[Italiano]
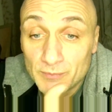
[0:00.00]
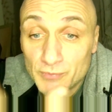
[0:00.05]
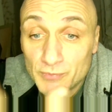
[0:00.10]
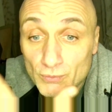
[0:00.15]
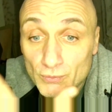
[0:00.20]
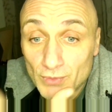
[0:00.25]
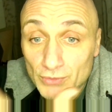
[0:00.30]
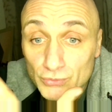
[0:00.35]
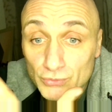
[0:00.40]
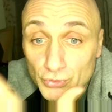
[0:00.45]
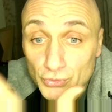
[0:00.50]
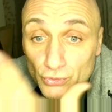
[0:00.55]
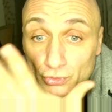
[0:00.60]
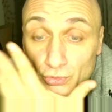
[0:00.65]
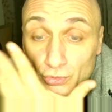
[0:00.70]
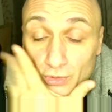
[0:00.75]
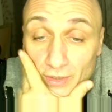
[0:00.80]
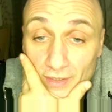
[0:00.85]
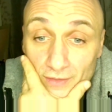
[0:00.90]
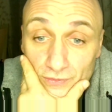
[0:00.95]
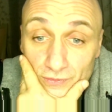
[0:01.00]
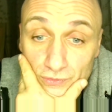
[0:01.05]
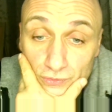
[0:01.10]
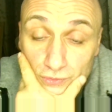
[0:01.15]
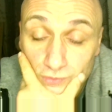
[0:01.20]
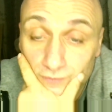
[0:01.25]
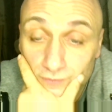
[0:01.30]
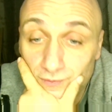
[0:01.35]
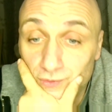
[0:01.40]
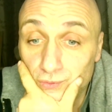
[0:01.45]
quando io esco e
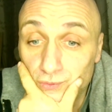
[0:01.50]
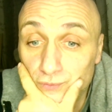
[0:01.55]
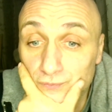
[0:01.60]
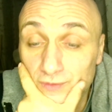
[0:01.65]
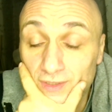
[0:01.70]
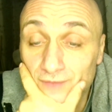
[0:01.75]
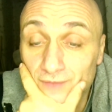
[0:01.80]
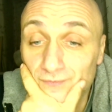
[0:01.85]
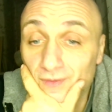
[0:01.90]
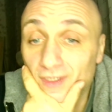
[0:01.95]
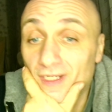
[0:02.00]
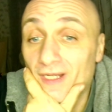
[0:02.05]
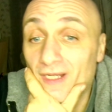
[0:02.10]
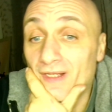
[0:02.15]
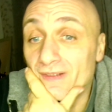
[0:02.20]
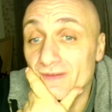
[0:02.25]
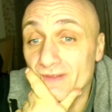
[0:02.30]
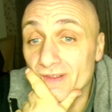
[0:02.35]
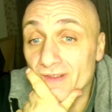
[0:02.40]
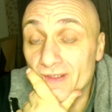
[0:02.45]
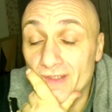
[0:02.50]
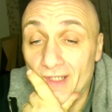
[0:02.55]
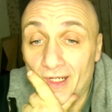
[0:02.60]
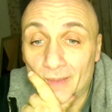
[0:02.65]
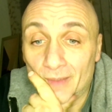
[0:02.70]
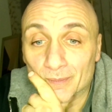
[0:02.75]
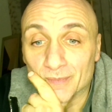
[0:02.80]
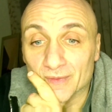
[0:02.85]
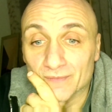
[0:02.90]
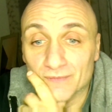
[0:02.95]
vado via in vacanza in
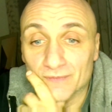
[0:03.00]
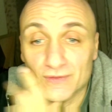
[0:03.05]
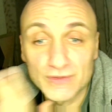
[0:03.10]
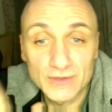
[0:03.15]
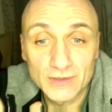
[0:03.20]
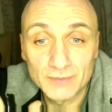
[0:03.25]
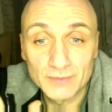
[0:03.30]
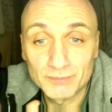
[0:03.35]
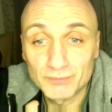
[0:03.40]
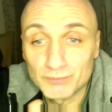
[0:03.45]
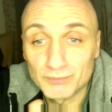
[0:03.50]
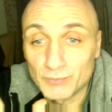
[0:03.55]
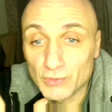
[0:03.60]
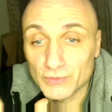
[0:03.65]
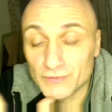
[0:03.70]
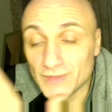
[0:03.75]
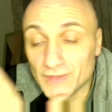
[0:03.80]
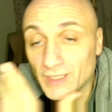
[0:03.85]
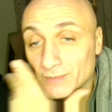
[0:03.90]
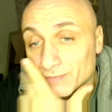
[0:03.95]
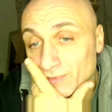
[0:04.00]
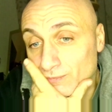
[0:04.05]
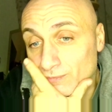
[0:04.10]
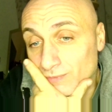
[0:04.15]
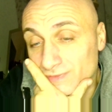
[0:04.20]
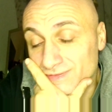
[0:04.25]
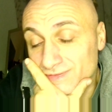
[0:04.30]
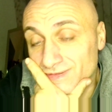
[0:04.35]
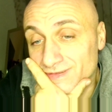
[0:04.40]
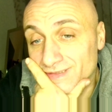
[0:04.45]
camper, invece di portarmi
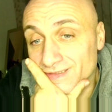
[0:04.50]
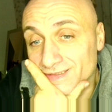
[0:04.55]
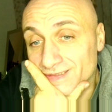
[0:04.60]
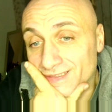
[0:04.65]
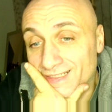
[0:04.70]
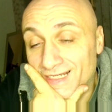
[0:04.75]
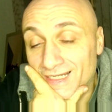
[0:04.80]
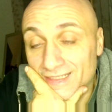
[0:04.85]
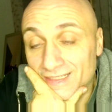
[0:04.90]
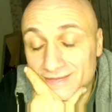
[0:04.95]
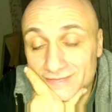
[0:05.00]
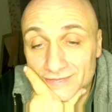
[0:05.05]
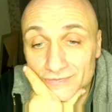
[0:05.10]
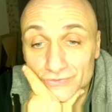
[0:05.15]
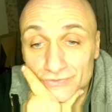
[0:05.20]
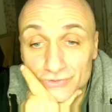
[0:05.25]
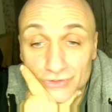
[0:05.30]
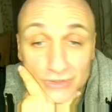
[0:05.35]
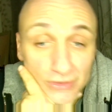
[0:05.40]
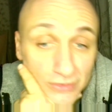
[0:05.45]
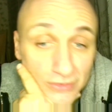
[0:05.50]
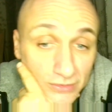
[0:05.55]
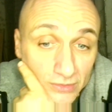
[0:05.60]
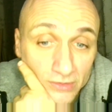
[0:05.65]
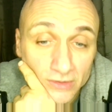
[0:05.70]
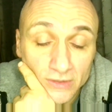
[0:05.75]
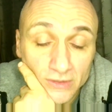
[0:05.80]
quantità di carta in giro,